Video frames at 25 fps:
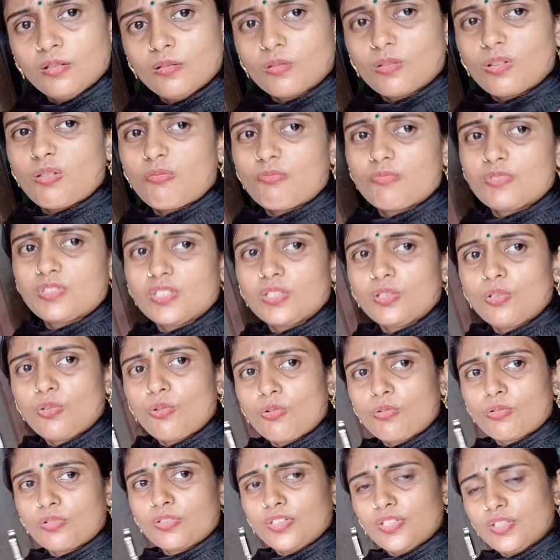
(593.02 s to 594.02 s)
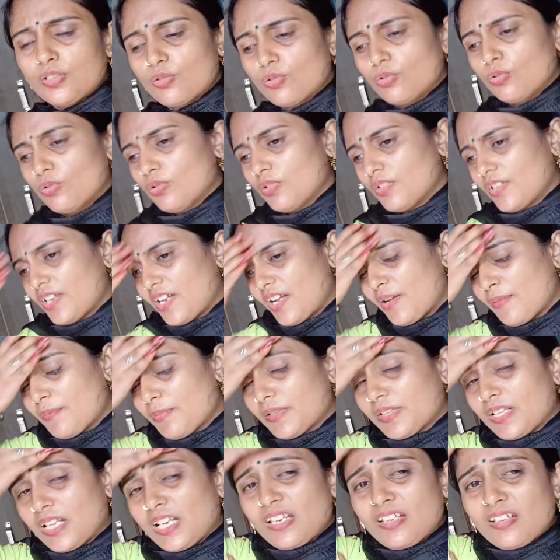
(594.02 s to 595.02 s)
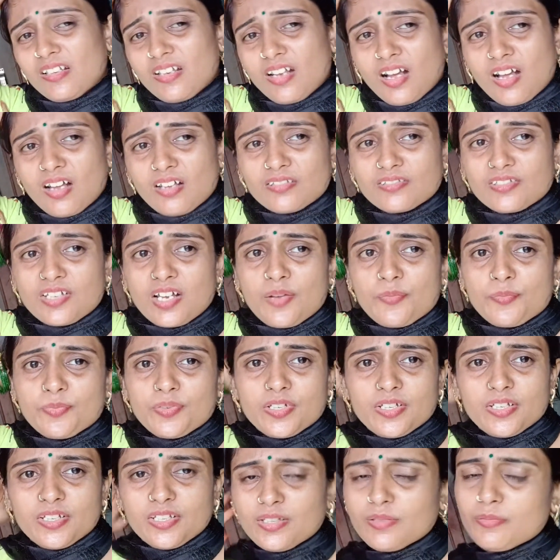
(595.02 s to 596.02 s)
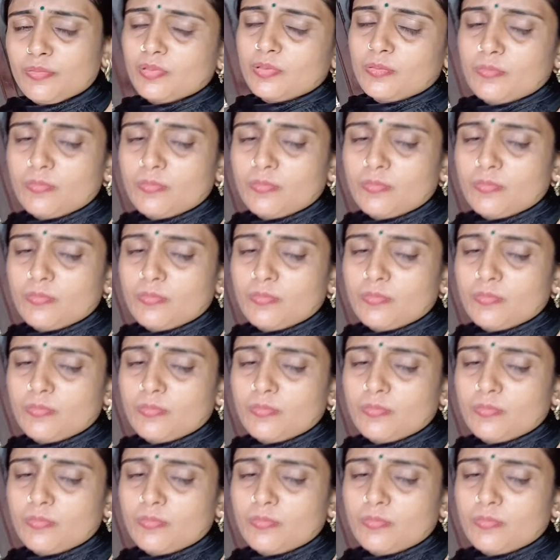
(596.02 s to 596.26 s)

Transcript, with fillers: और हमसे लॉक नहीं खुल रहा है पता नहीं कहाँ चाबी गिर गई है